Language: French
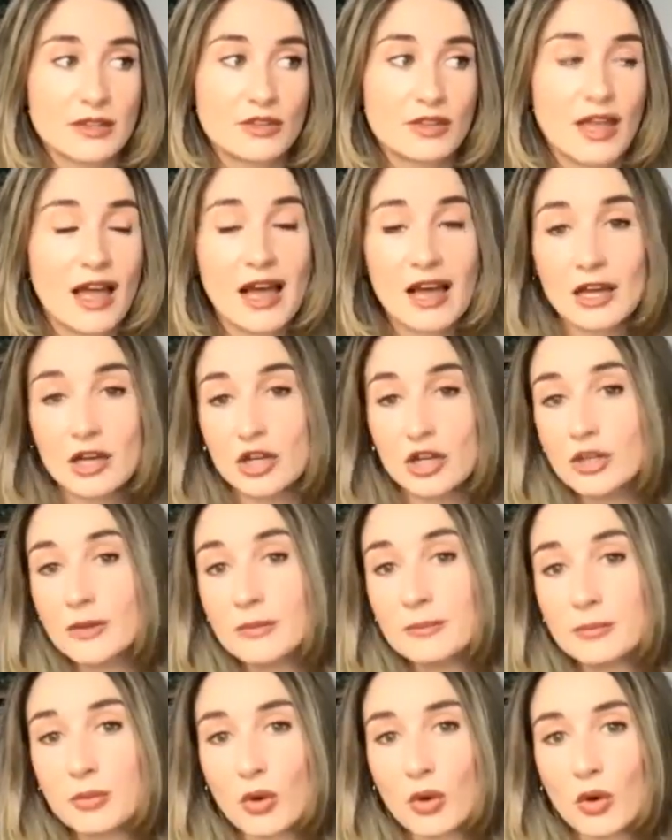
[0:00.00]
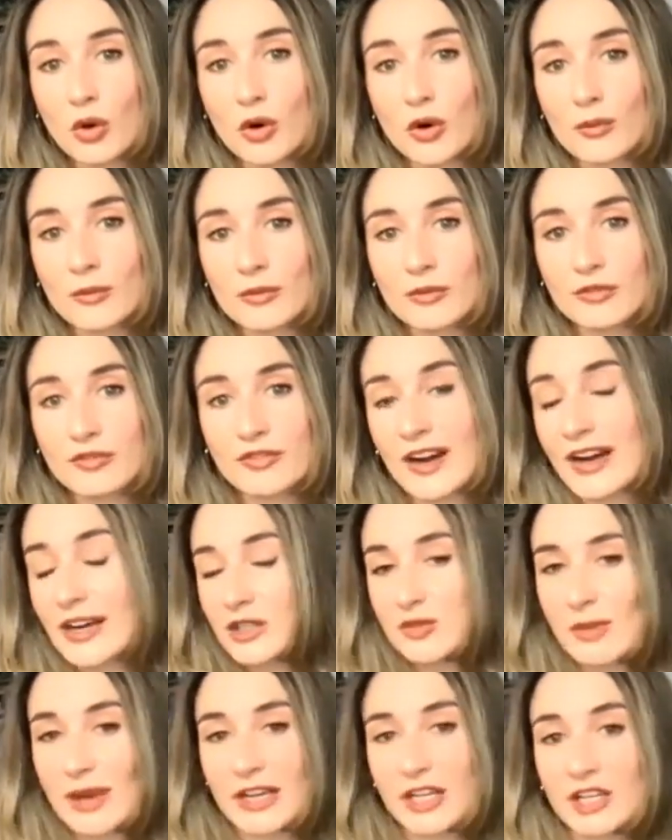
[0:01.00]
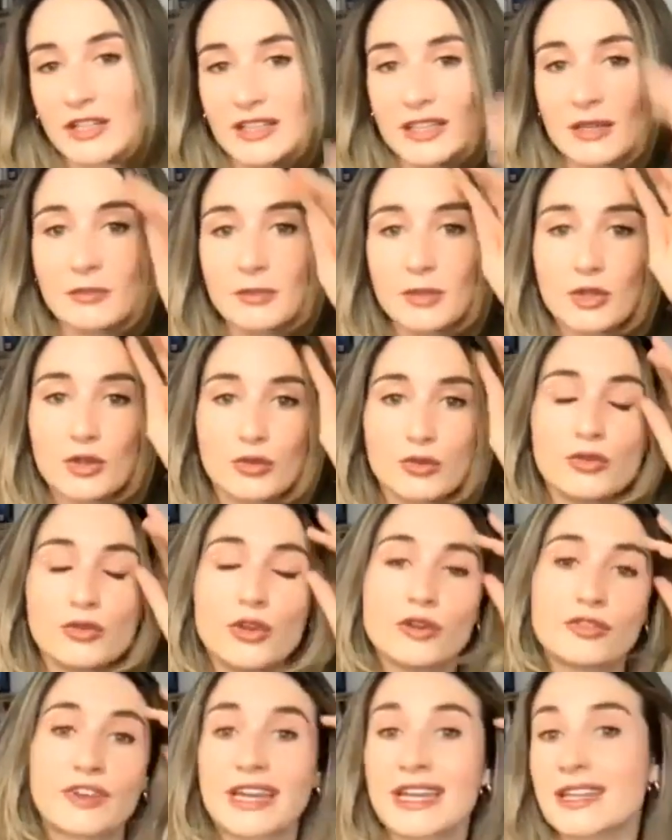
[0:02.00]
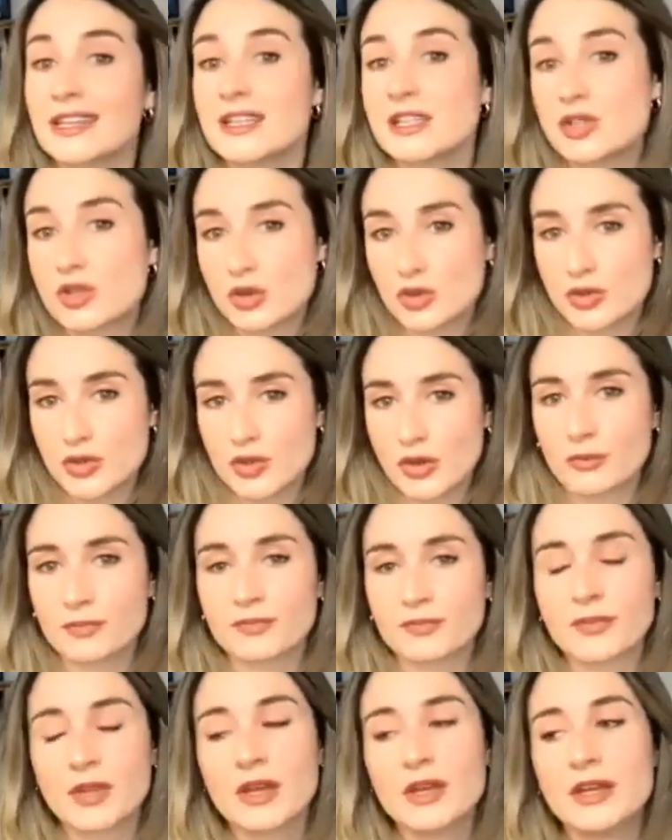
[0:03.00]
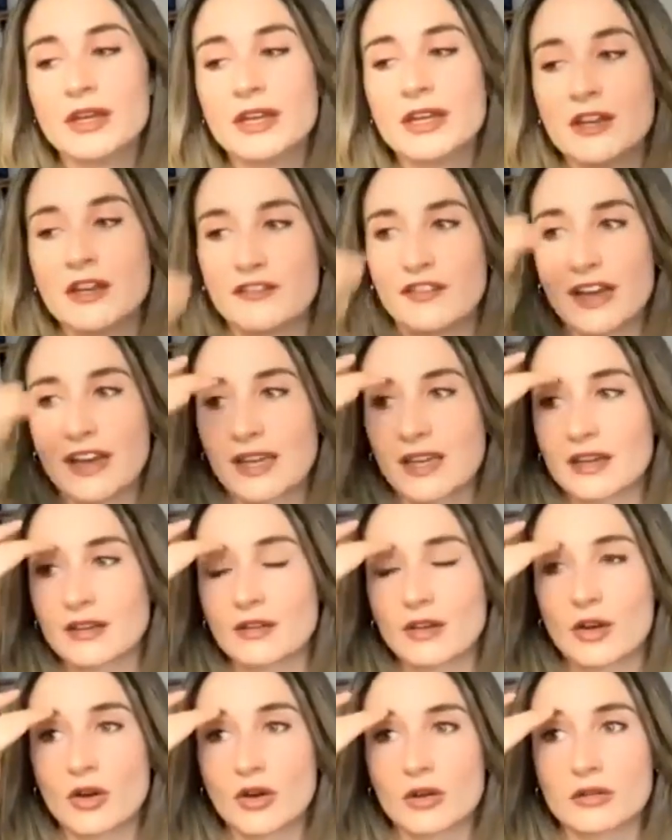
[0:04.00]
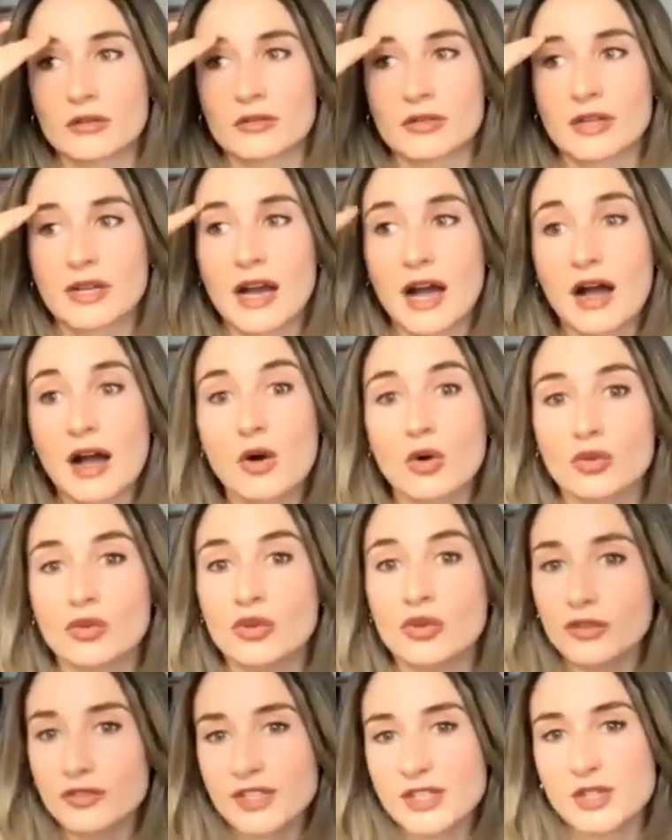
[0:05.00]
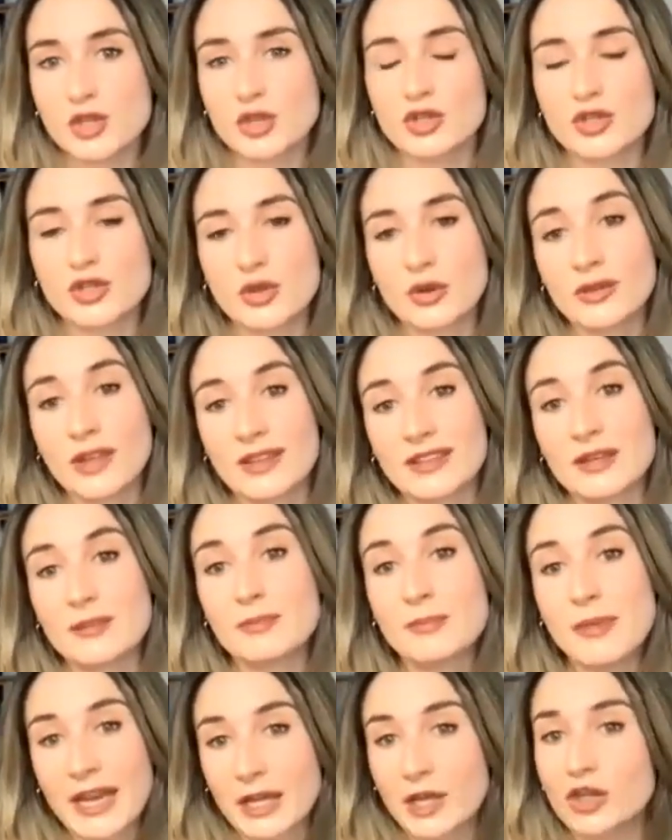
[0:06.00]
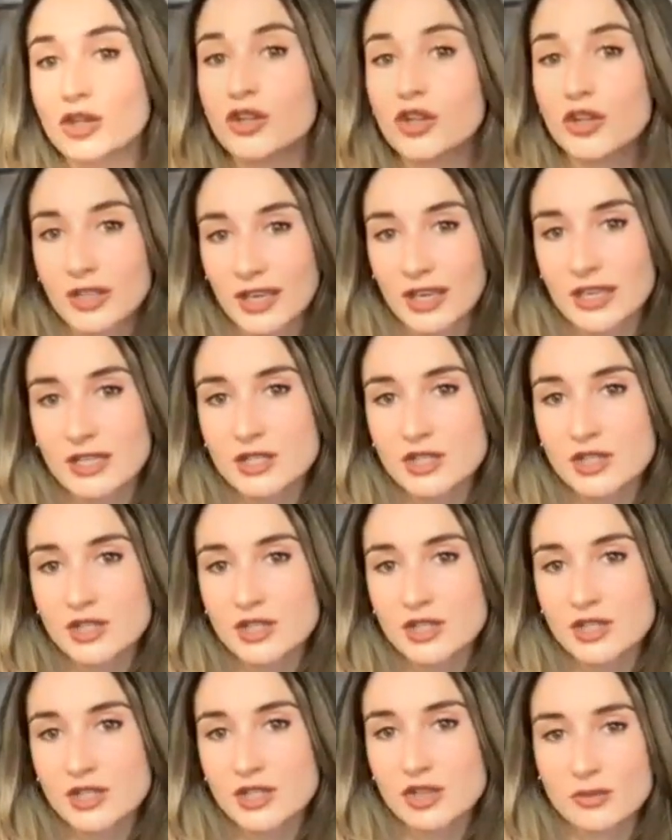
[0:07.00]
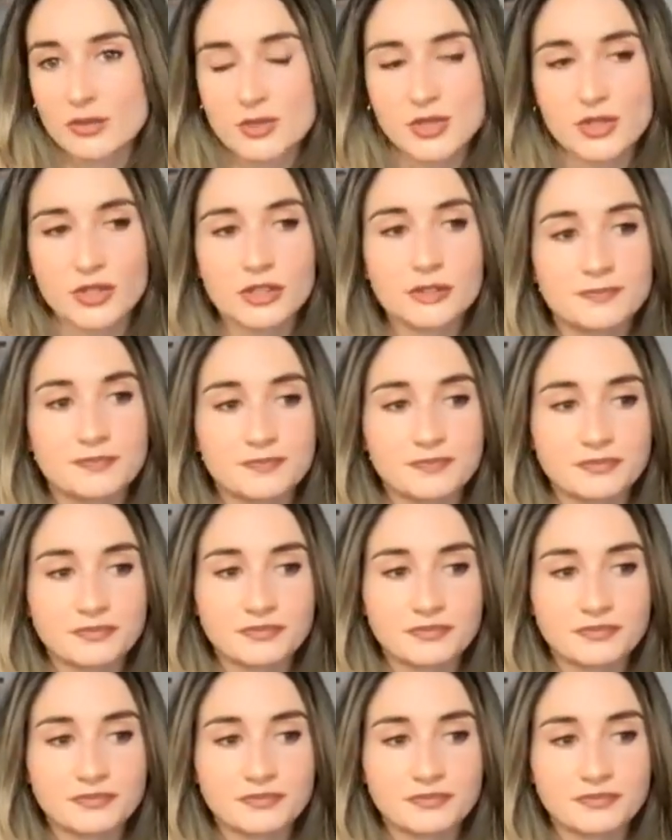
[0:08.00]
temps-là pour faire du marketing puis d'offrir des solutions. Fait que quand on offre des solutions dans des périodes de crise comme ça,